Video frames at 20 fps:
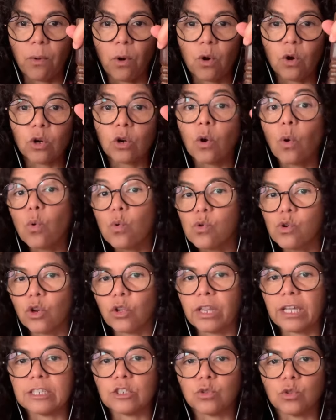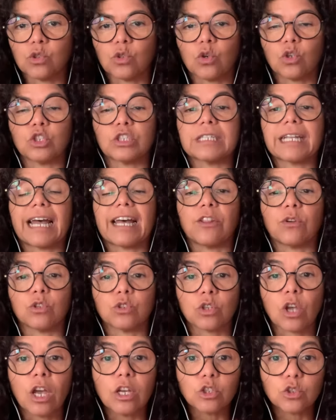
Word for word: por uno de sus costados,